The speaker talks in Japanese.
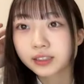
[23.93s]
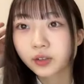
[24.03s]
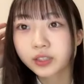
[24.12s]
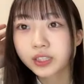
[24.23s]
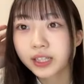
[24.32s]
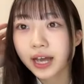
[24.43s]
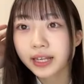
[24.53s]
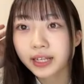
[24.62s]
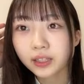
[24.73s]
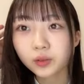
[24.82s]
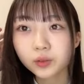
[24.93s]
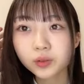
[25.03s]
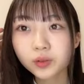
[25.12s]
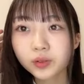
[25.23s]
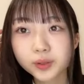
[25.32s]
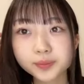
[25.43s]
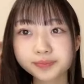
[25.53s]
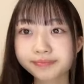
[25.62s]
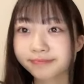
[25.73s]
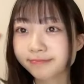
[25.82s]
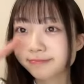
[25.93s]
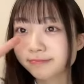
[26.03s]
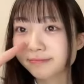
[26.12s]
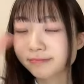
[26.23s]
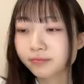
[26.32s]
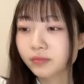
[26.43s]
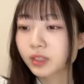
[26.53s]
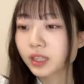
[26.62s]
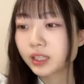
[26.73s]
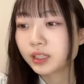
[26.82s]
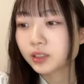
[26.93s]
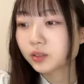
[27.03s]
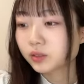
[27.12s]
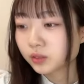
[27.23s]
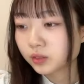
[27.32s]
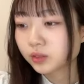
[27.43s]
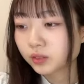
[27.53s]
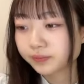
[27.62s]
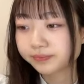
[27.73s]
星ありがとうありがとう